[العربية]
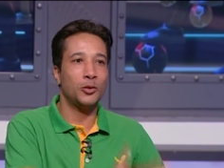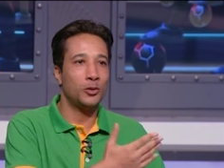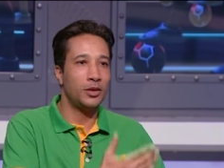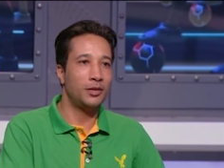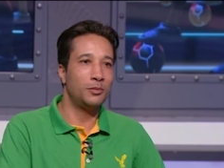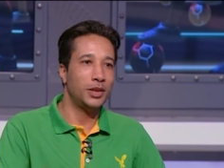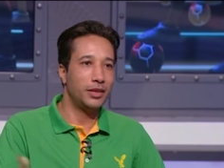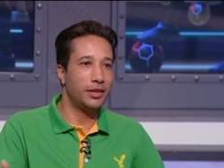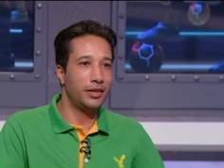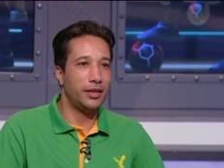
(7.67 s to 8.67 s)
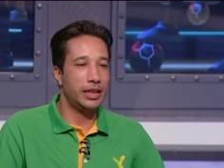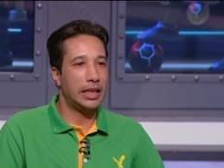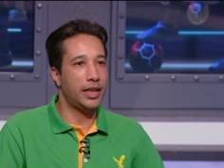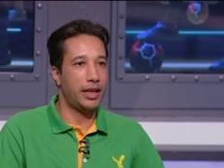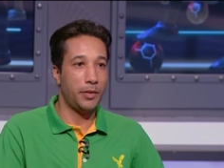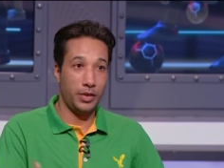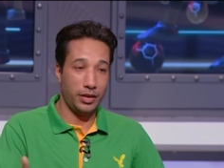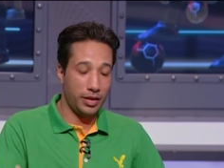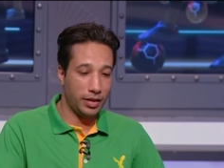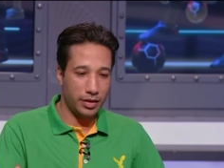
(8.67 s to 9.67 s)
ثلاث بطولات من يعني
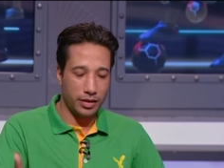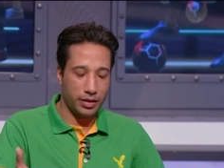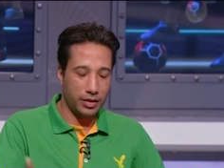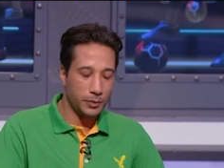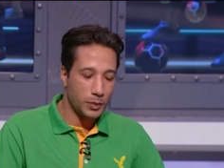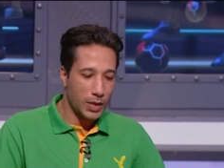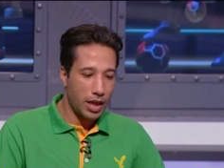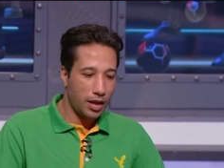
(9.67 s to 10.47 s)
كابتن آه،